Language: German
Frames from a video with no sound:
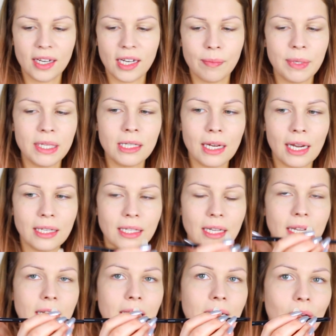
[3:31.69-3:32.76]
Der Pinsel hat
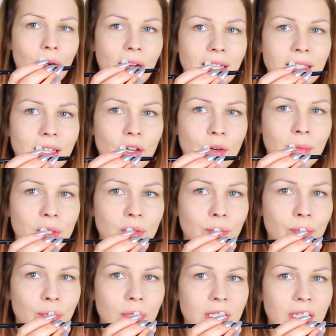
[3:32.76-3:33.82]
hier hinten auch extra nochmal so
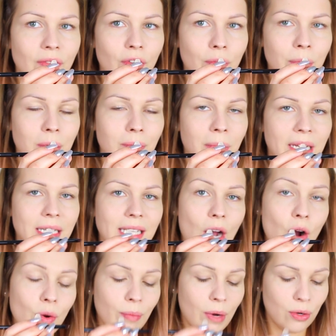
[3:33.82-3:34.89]
ein Bürstchen, womit man die
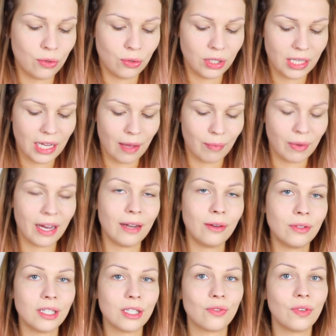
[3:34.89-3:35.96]
Augenbrauen durchkämmen kann
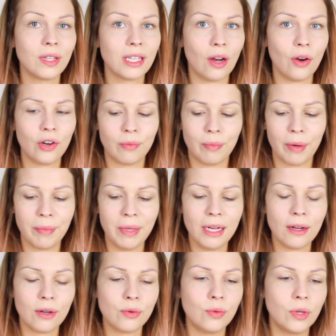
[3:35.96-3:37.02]
und das finde ich auch nochmal
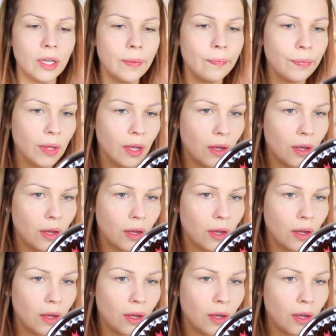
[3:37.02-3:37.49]
mega cool.